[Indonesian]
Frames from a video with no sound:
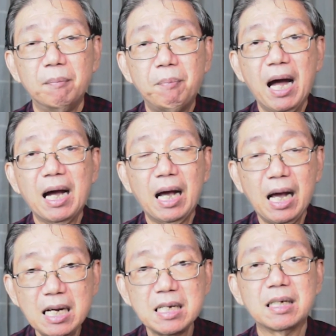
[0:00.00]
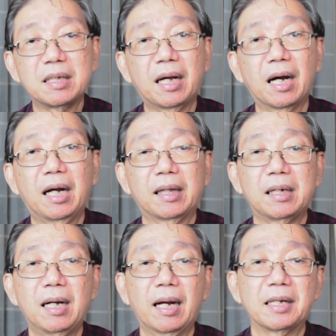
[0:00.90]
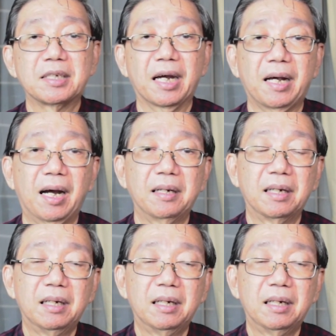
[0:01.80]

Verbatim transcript: bahkan ketika kita dilecehkan,